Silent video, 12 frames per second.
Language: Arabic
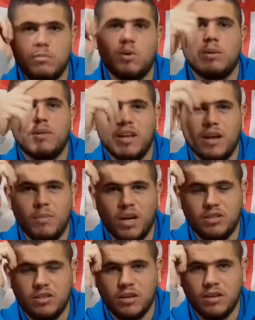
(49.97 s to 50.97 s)
بكره بتلاقيها
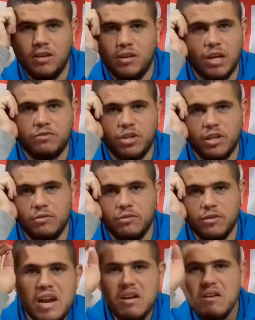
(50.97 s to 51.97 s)
معشره تعرفش كيف
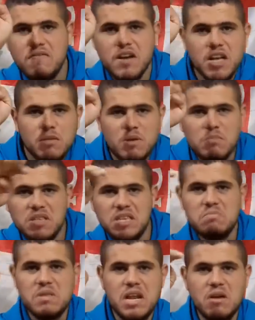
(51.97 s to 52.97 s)
انا لا افكر
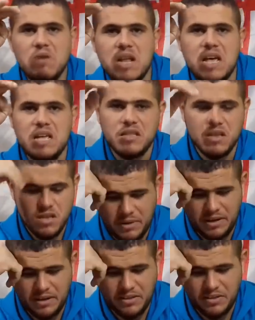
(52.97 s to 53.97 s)
بالمزيد من الاولاد
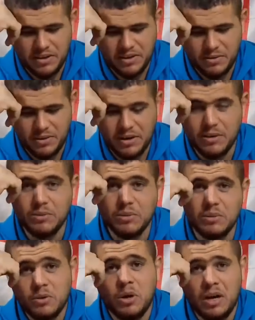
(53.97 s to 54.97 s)
بيحظك يا رونالدو
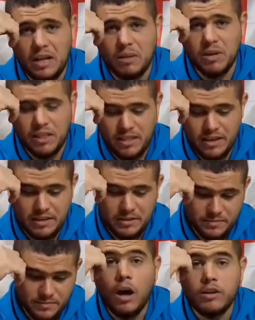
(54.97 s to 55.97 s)
نروح للخبر
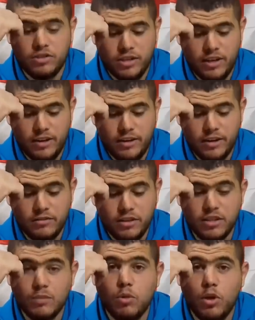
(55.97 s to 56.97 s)
الثاني ارسنال
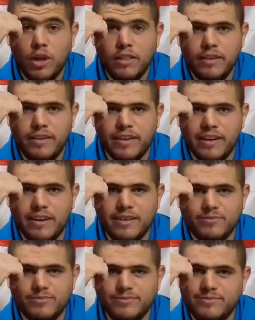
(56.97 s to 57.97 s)
ينتصر بثلاثيه
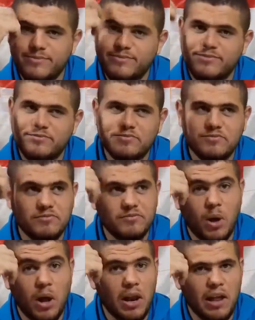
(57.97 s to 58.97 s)

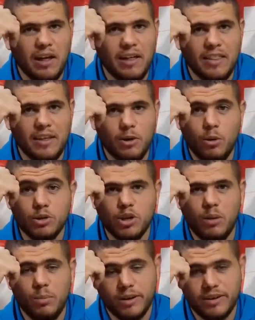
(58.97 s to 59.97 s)
هذا خوش
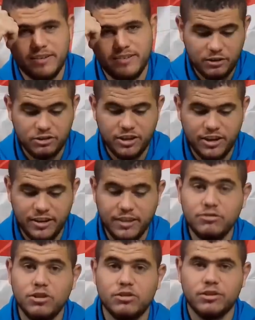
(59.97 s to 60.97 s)
خبر ارسنال
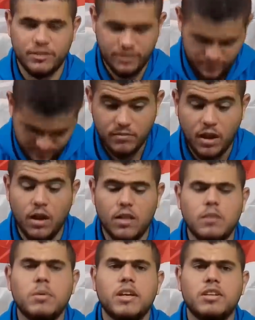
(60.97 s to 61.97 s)
ينتصر
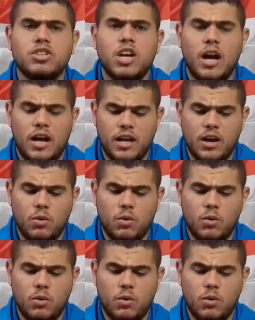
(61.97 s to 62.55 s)
اه يمكن اشاعه يا